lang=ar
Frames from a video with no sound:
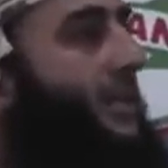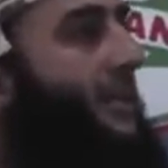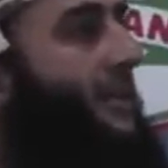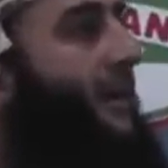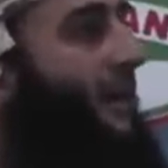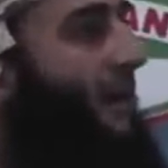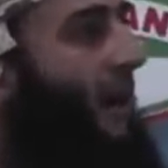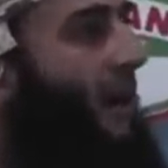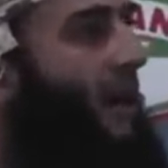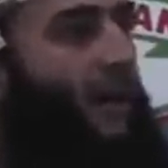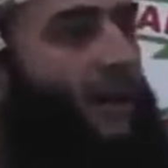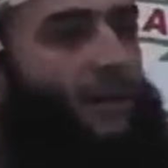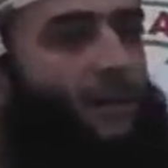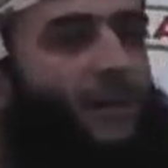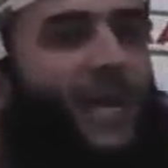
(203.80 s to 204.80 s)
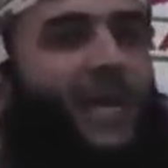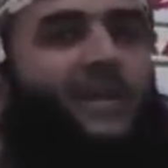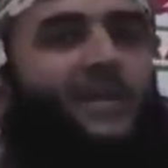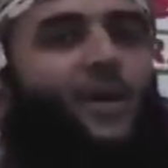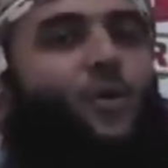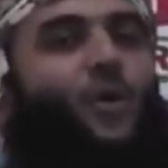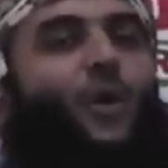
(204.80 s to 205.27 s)
يرى
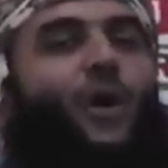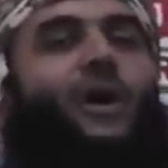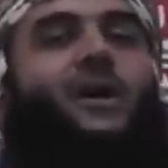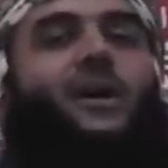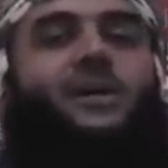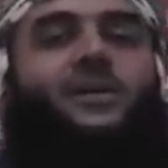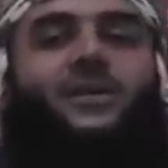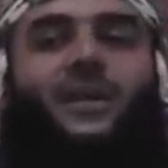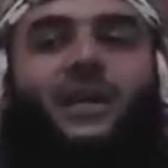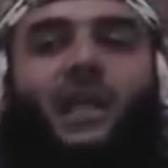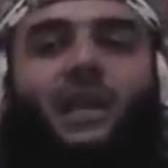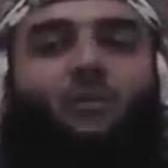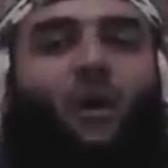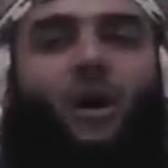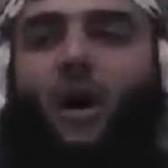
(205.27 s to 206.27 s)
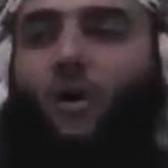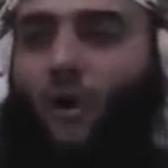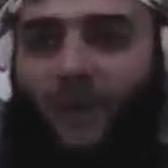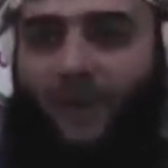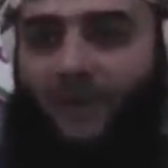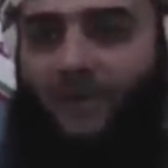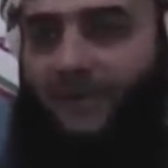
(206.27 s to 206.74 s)
بأنه قادر على
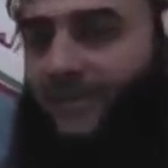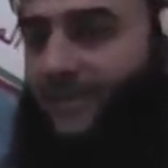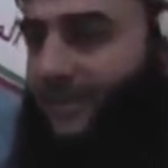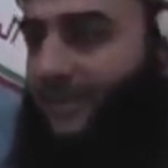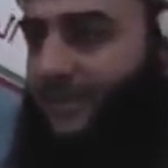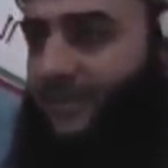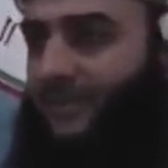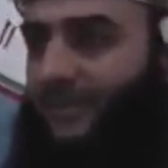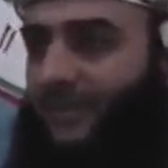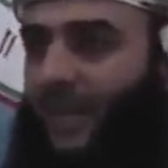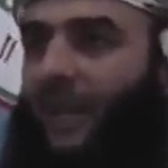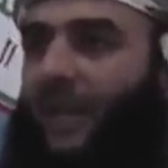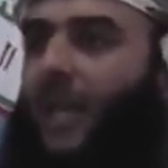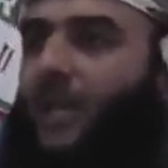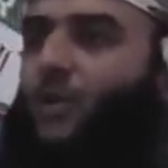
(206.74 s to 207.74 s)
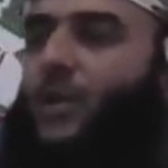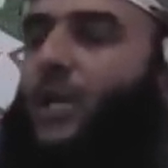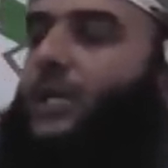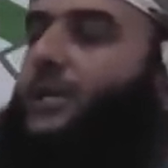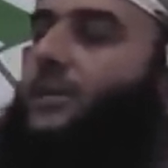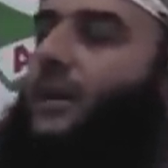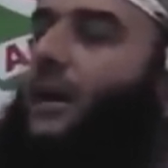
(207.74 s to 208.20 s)
المقاومة لا
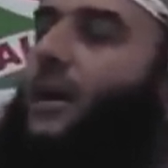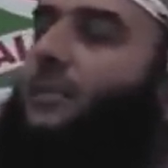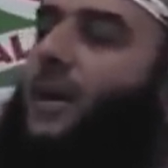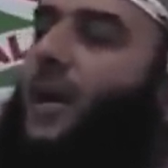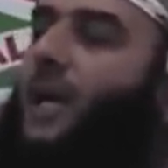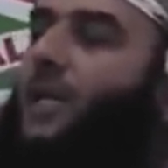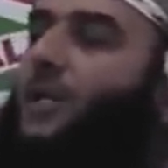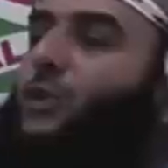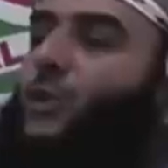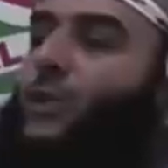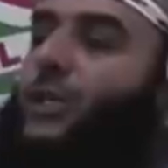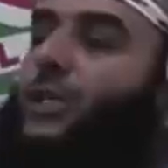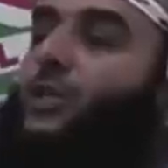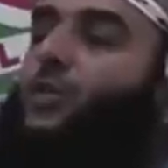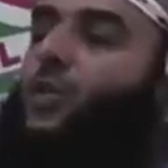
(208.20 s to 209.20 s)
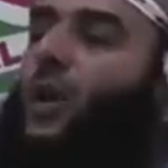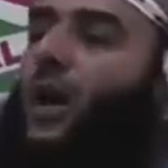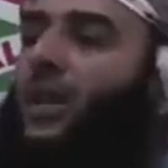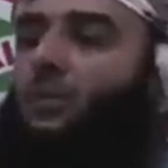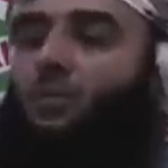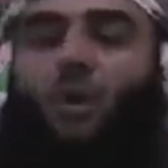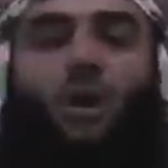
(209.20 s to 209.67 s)
يوجد قبائل تعينه
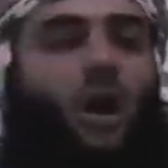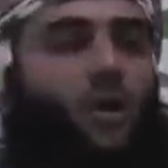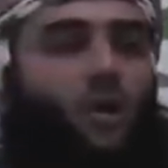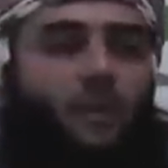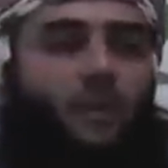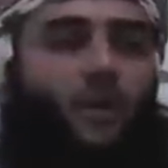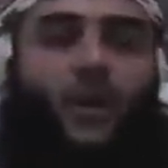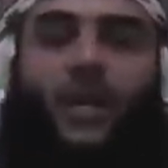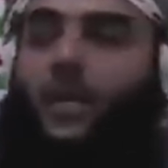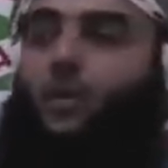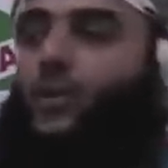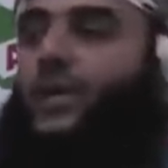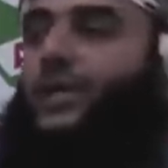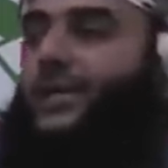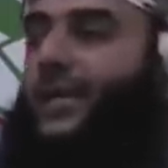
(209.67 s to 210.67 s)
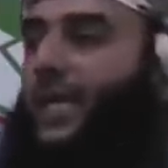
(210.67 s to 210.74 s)
على المقاومة ولا يوجد